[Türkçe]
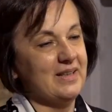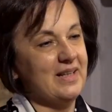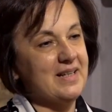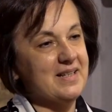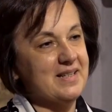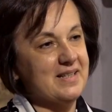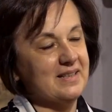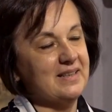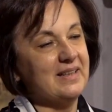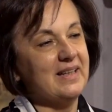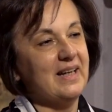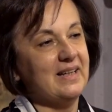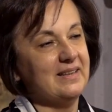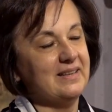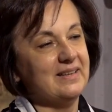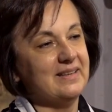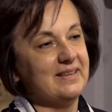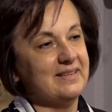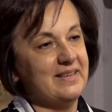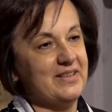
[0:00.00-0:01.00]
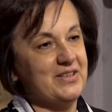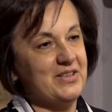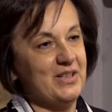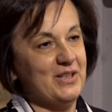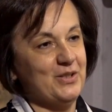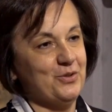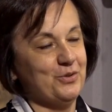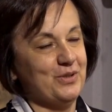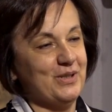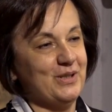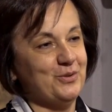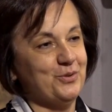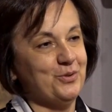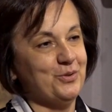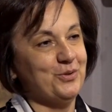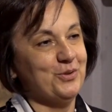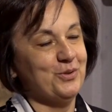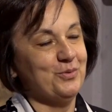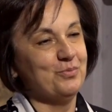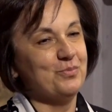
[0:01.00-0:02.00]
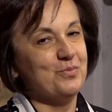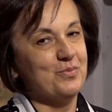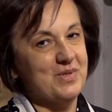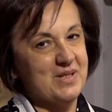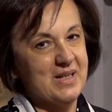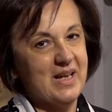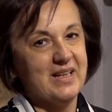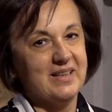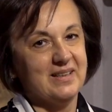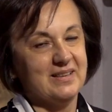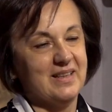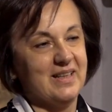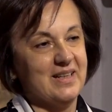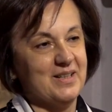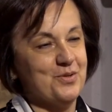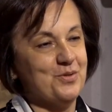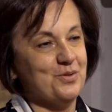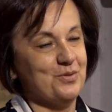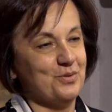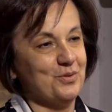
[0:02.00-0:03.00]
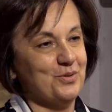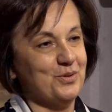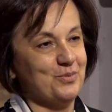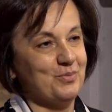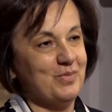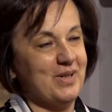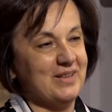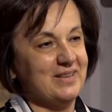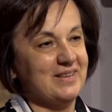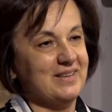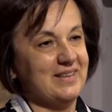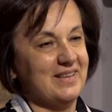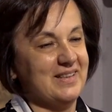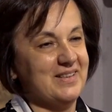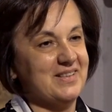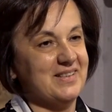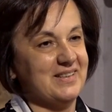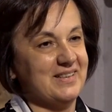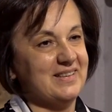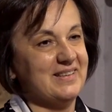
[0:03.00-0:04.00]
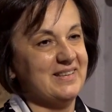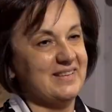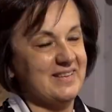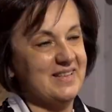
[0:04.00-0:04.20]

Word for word: Hazırlayanlara teşekkür ediyorum. Saygılar sunuyorum arkadaşlara da.